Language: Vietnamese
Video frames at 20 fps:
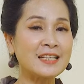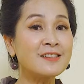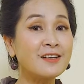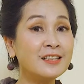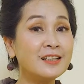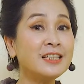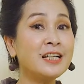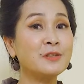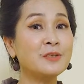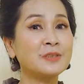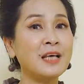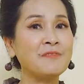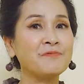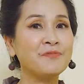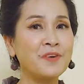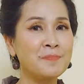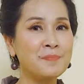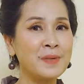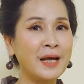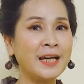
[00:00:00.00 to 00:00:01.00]
giới thiệu sản
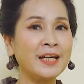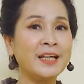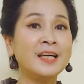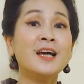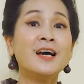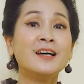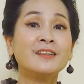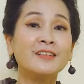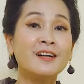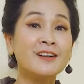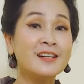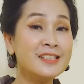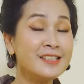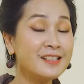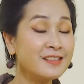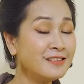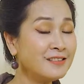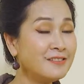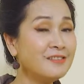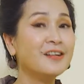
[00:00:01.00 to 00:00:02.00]
phẩm này tới
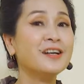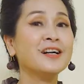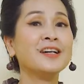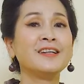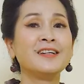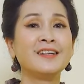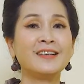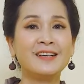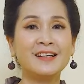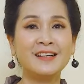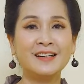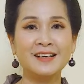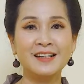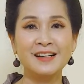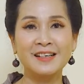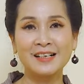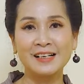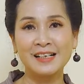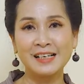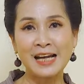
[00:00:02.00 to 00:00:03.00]
những người
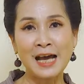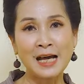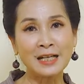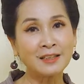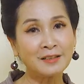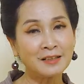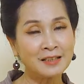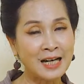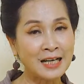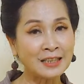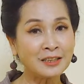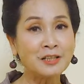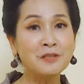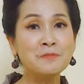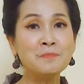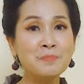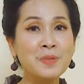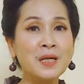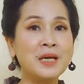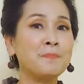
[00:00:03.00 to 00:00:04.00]
đã đã
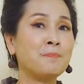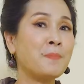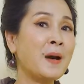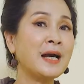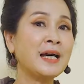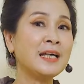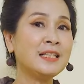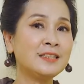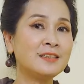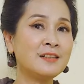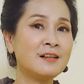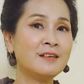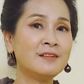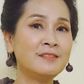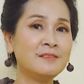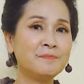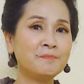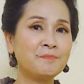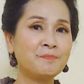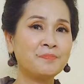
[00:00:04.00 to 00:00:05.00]
từng bị Parkinson,
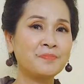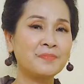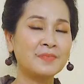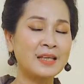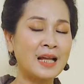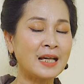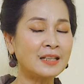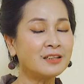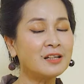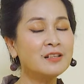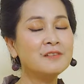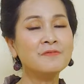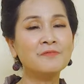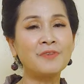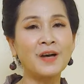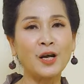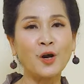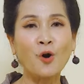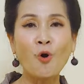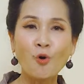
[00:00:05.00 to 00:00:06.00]
đã từng
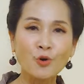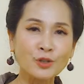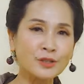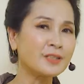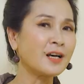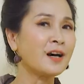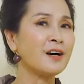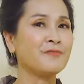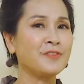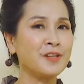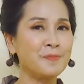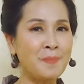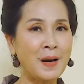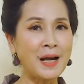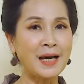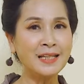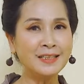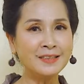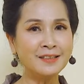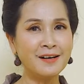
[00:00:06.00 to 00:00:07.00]
phải khổ sở vì
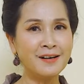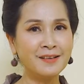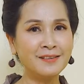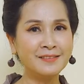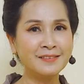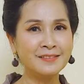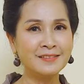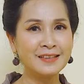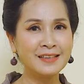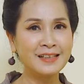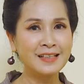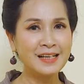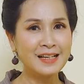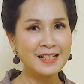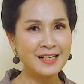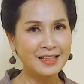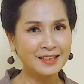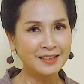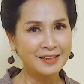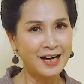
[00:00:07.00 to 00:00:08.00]
Parkinson.
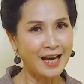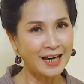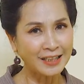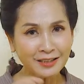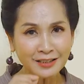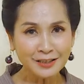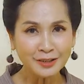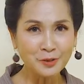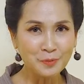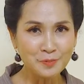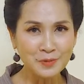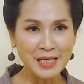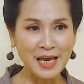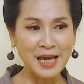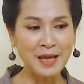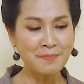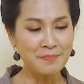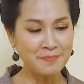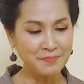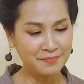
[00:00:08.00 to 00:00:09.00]
Hãy thử dùng
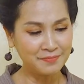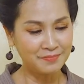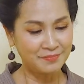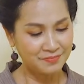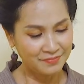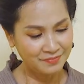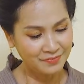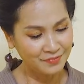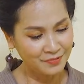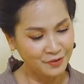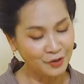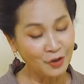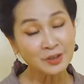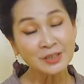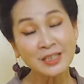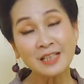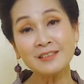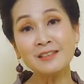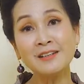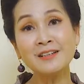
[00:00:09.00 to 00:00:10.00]
xem. Nó
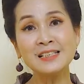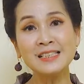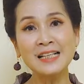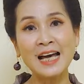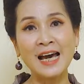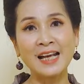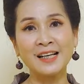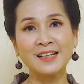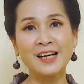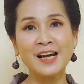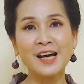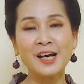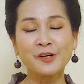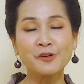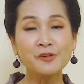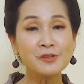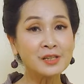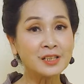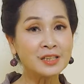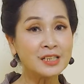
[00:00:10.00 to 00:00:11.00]
rất đơn giản,
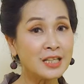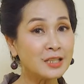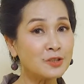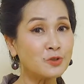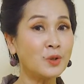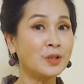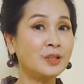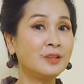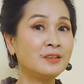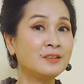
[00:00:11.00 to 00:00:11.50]
nó được chiết xuất